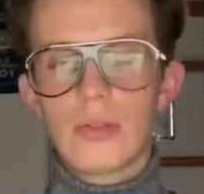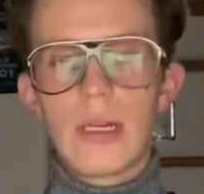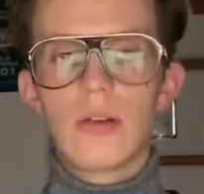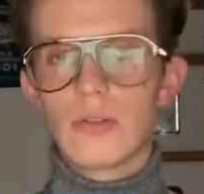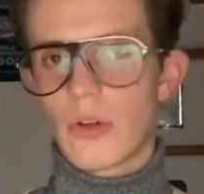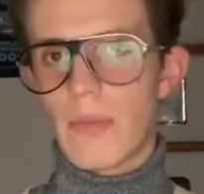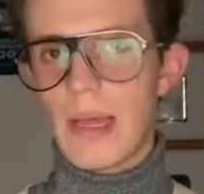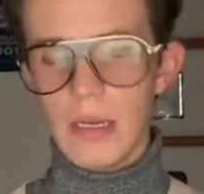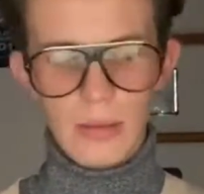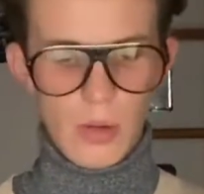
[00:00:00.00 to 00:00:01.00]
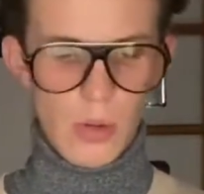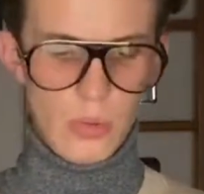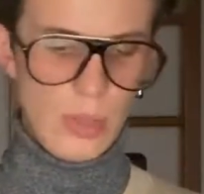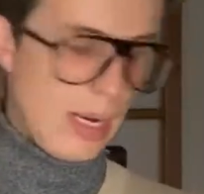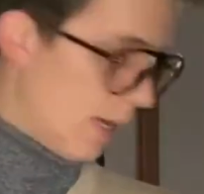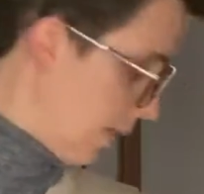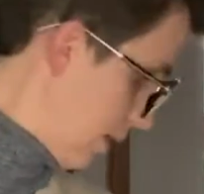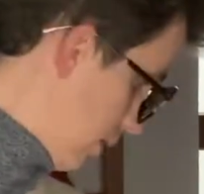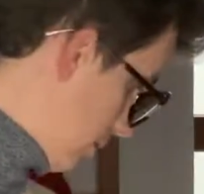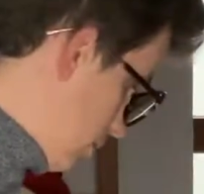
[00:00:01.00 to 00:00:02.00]
usarlo normal, con una,
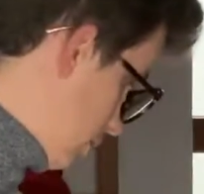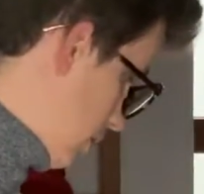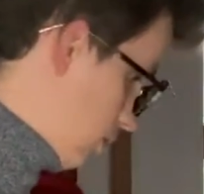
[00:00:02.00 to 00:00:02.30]
o sea,